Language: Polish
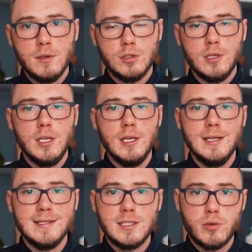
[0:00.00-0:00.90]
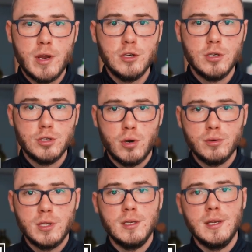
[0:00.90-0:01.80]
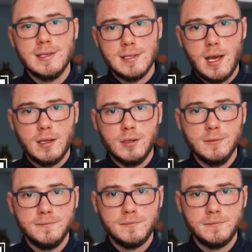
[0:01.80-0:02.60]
czyli Stretch Shortening Cycle